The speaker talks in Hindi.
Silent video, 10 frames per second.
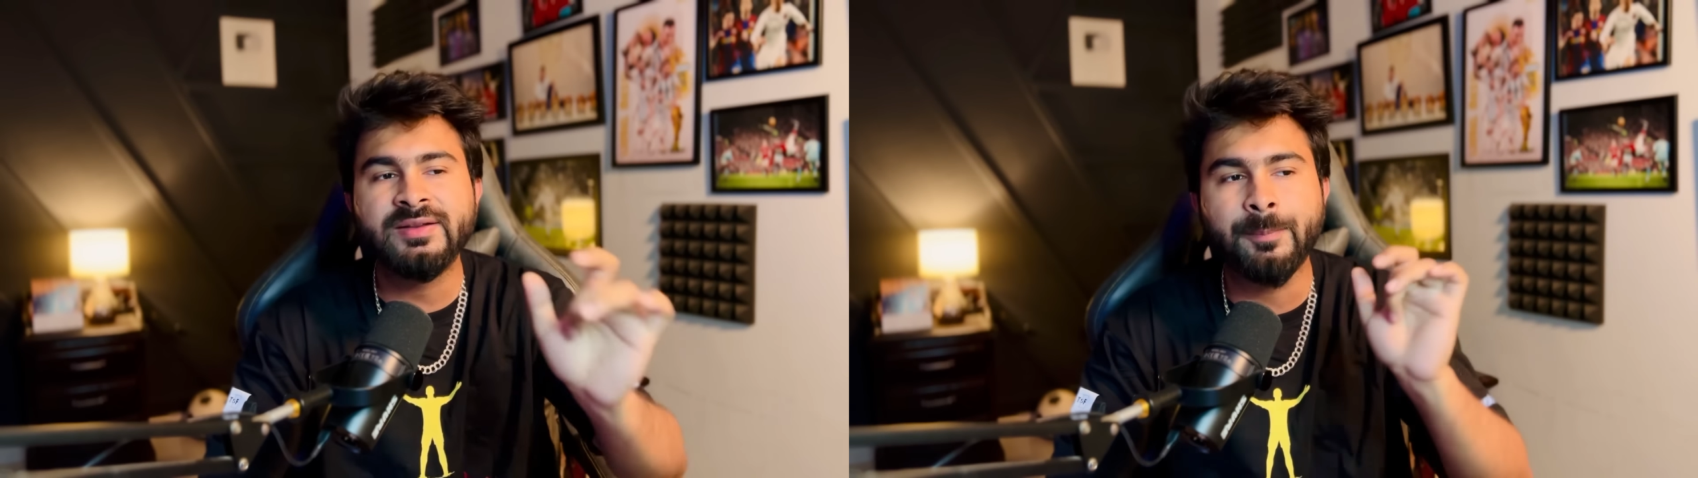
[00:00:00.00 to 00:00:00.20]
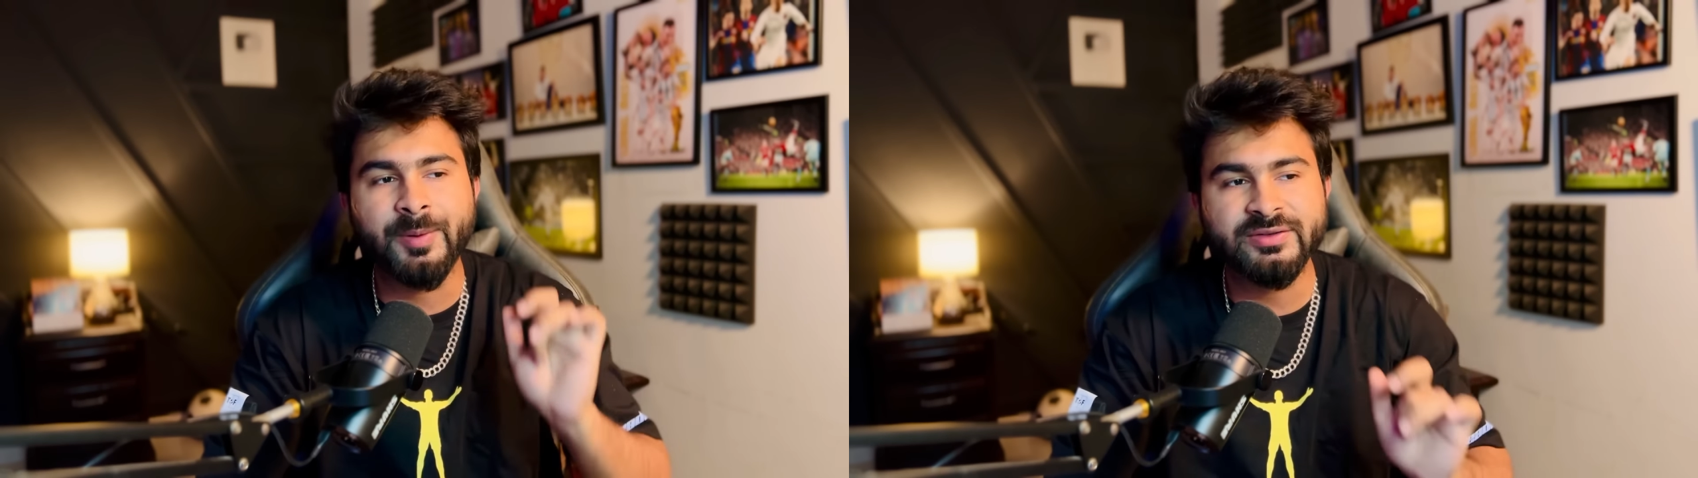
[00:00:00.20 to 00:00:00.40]

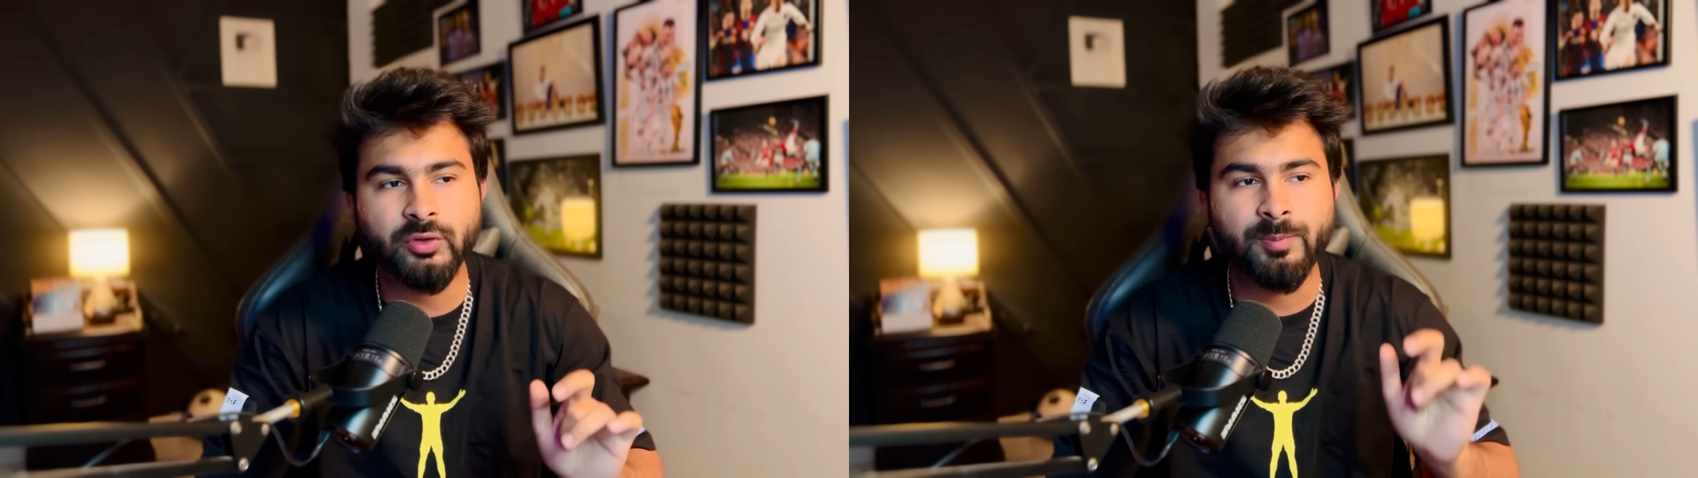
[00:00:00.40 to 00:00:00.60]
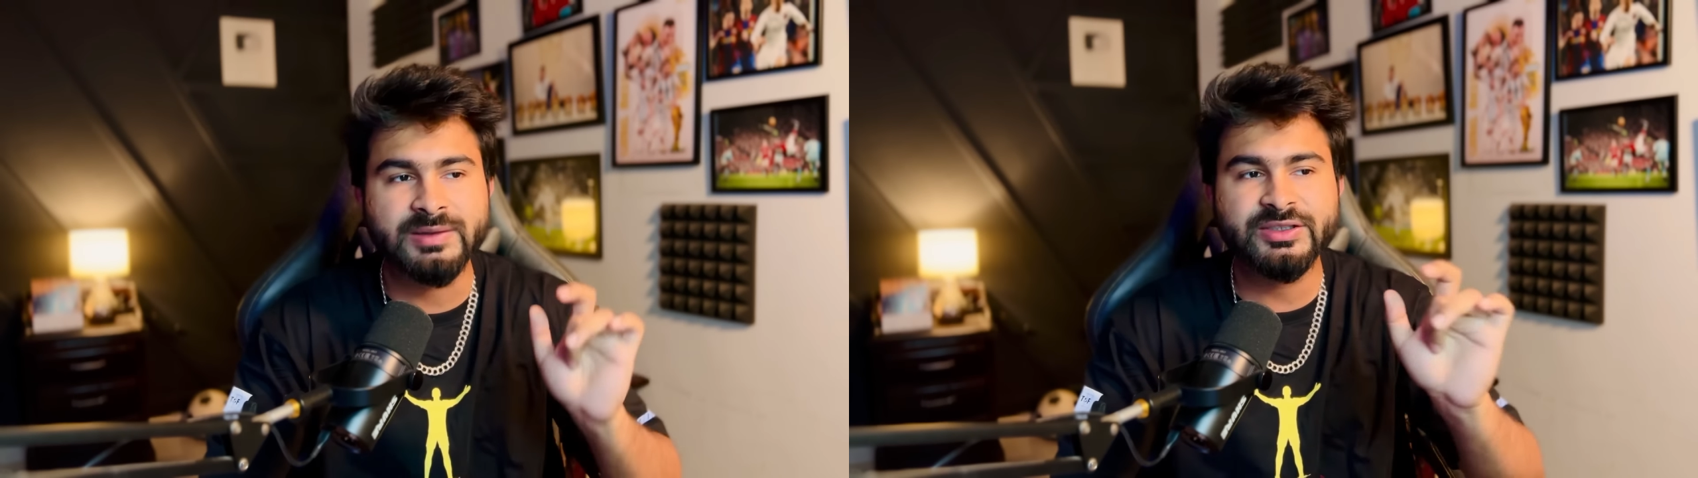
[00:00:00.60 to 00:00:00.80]
the press
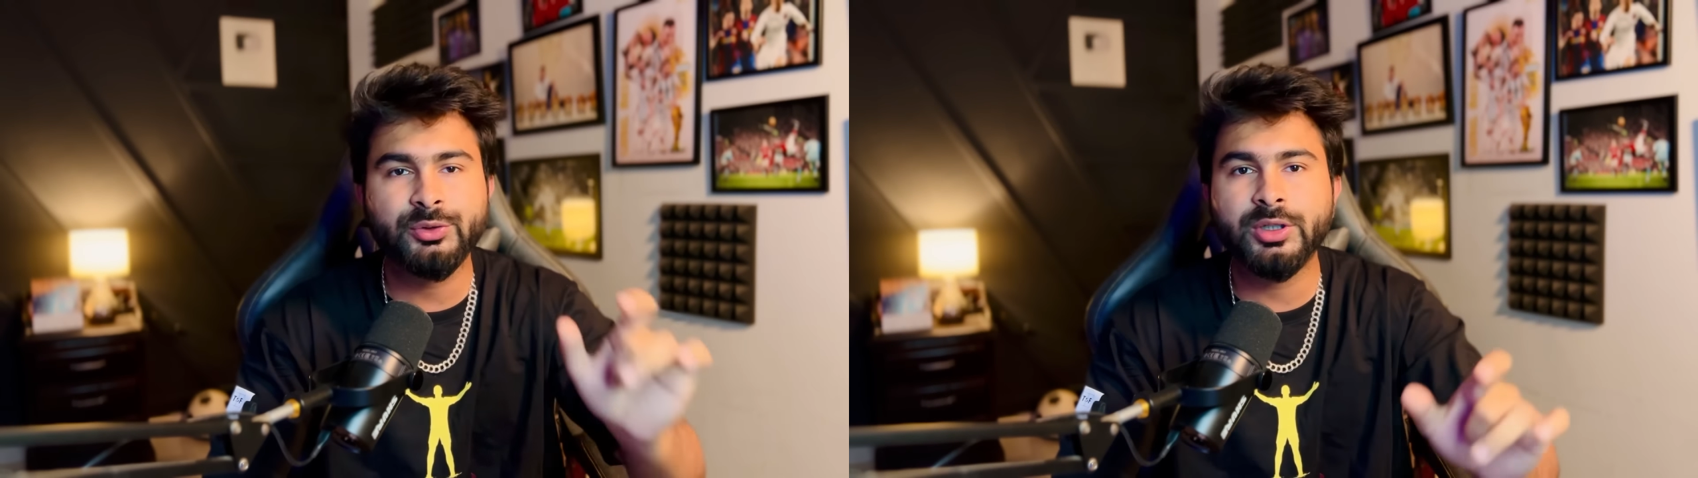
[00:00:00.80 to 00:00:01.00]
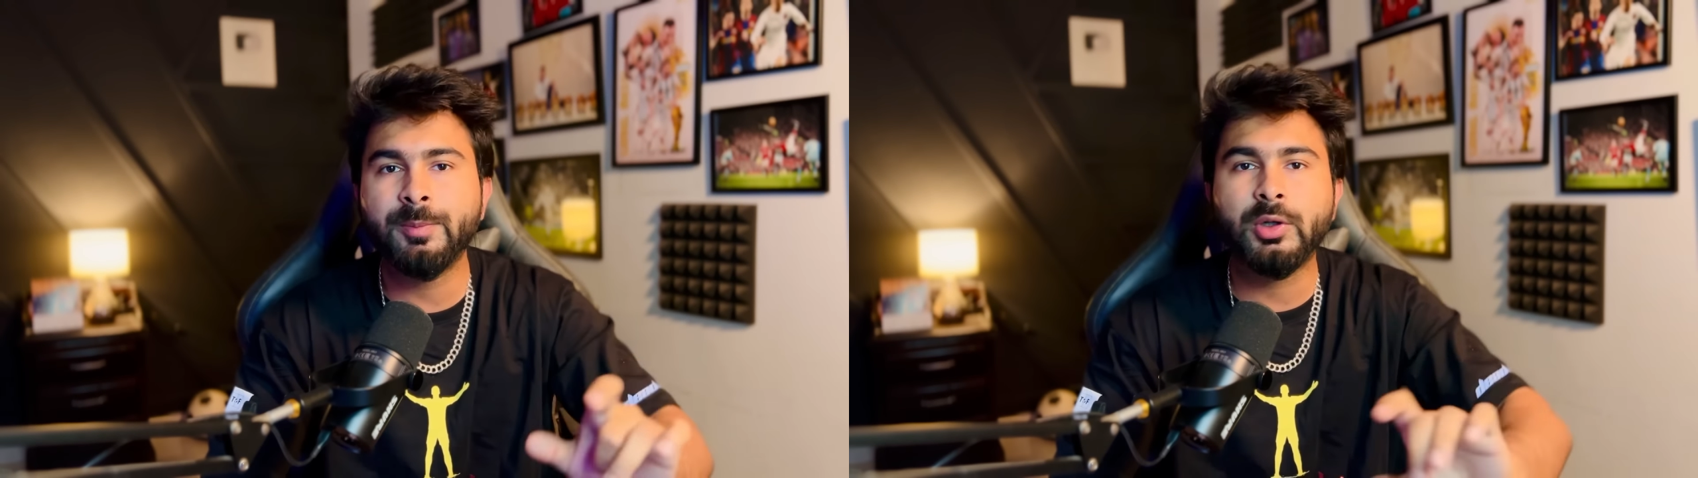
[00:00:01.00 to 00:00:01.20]
of Manchester
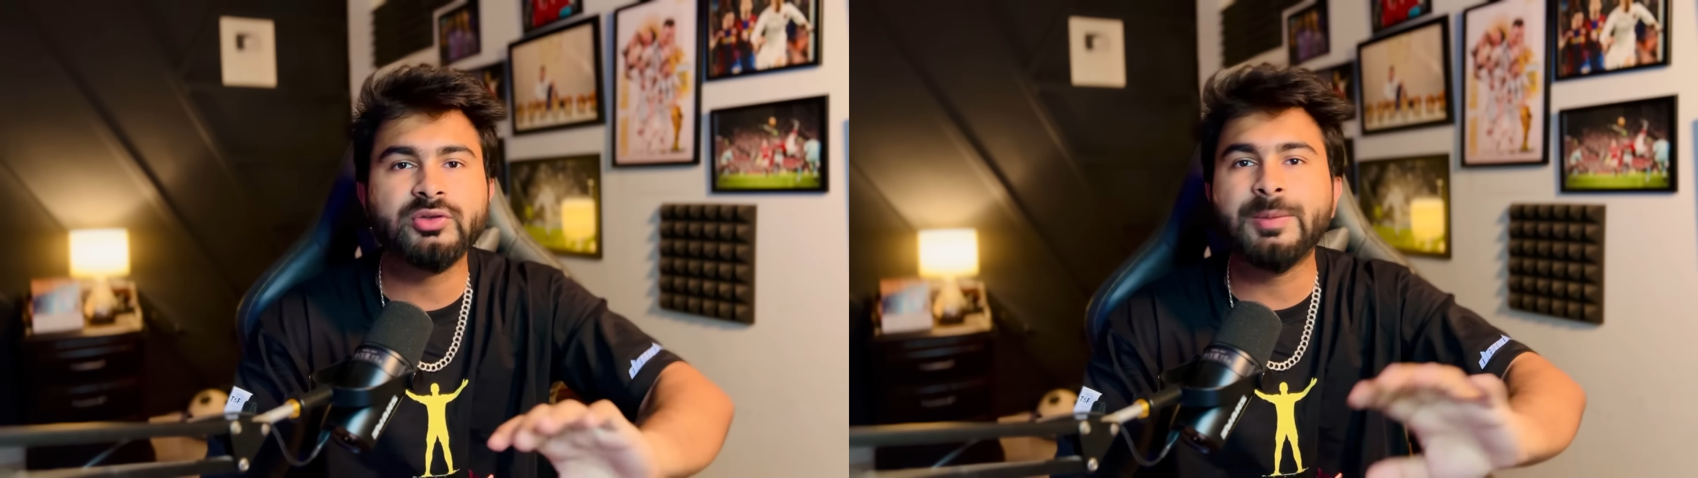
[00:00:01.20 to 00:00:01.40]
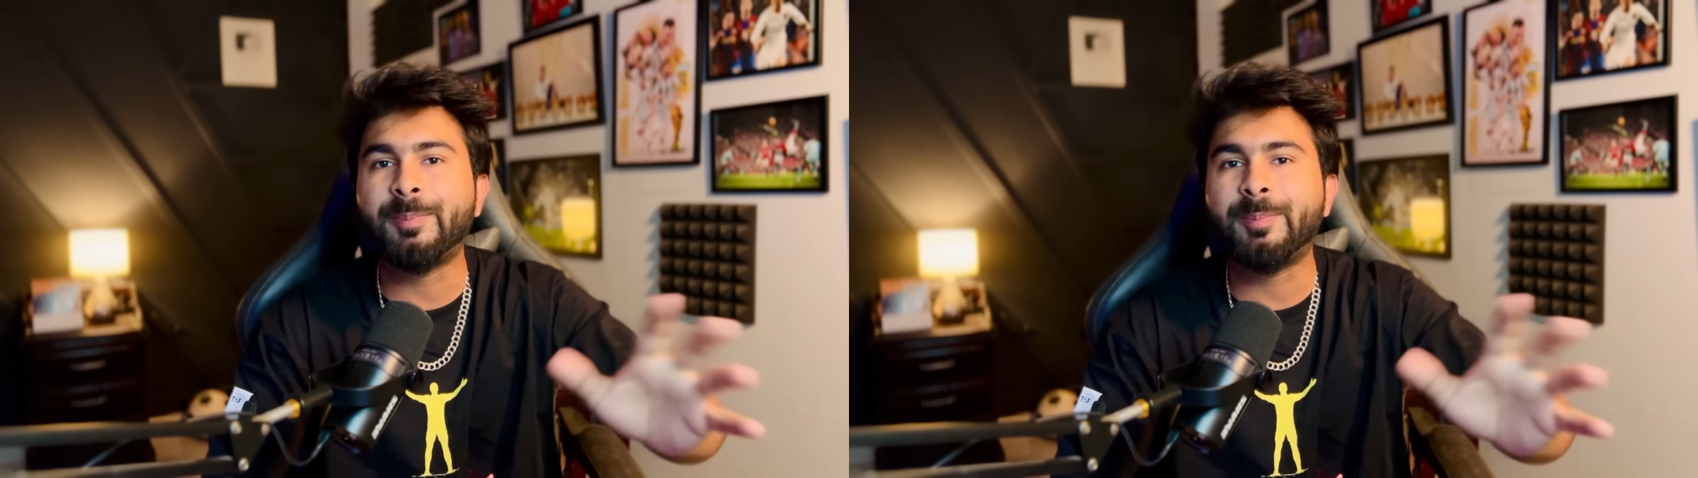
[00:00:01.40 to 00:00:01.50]
United because ये